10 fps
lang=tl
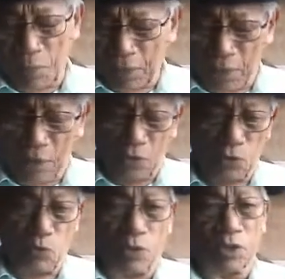Siya ayaw pag
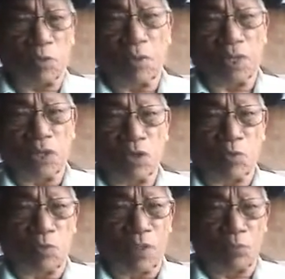isulti sa
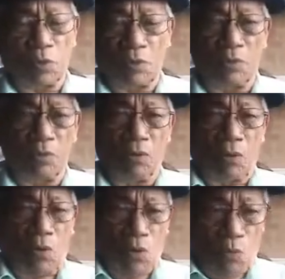mga tao ng Bible.
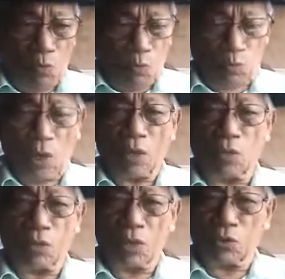mo
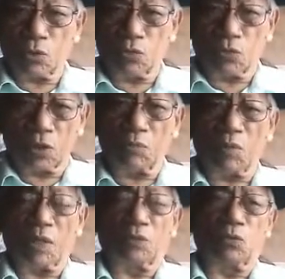tago kasulod
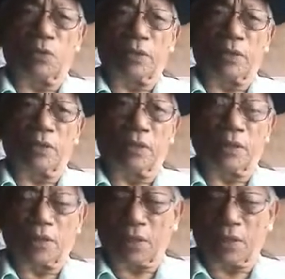sa limang katuig.